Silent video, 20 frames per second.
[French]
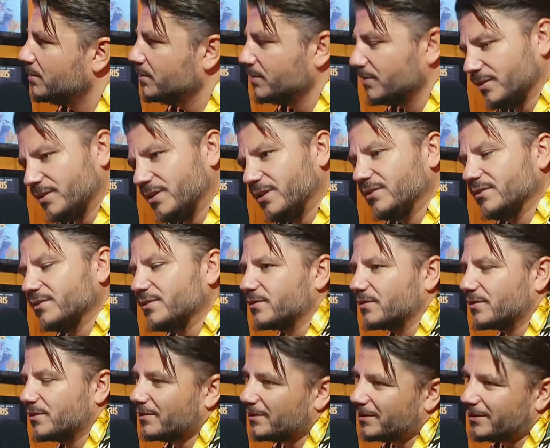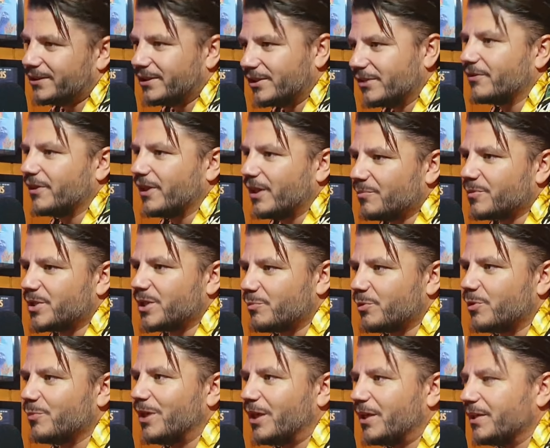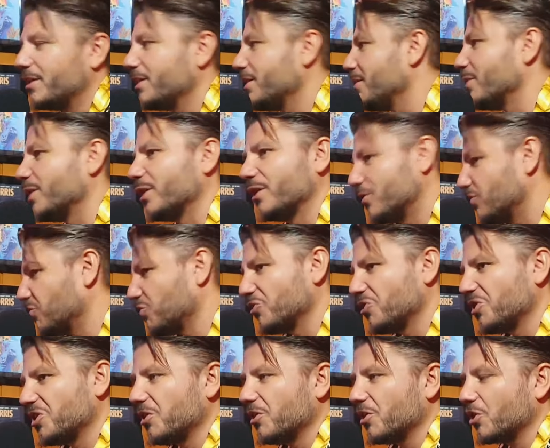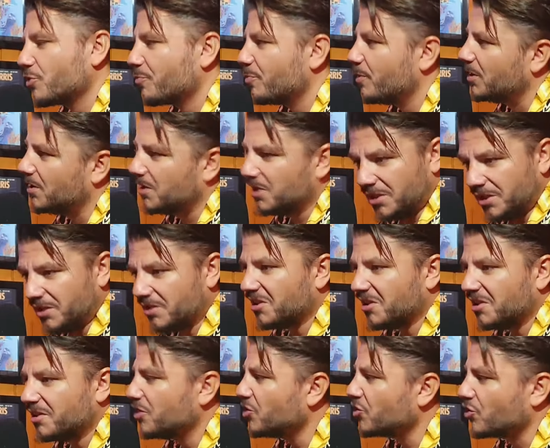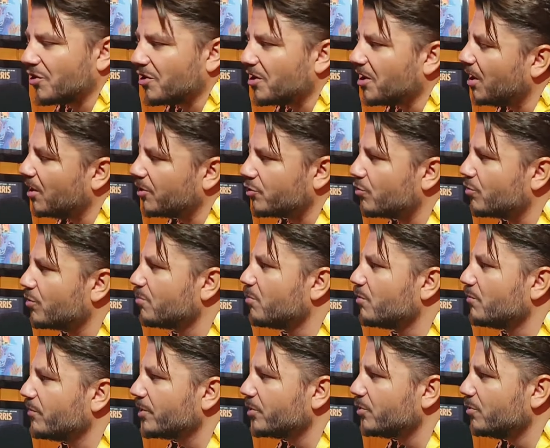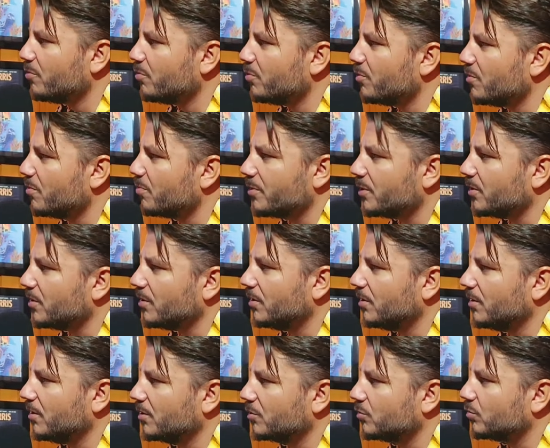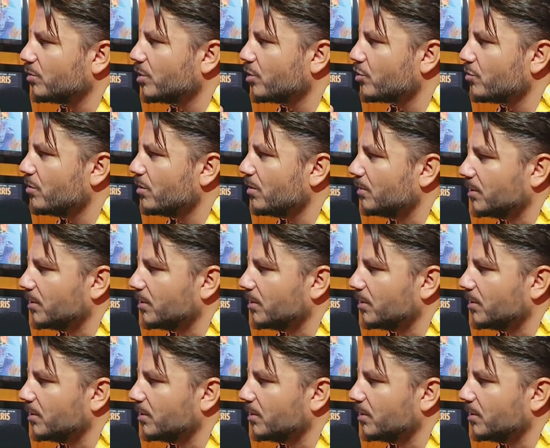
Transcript: c'est ça. Ah, donc euh, il se fait un petit peu mariner, mais Tony, il lâche pas. Il, a dit J'en ai ras le cul de bouffer du poulpe euh, tous les jours,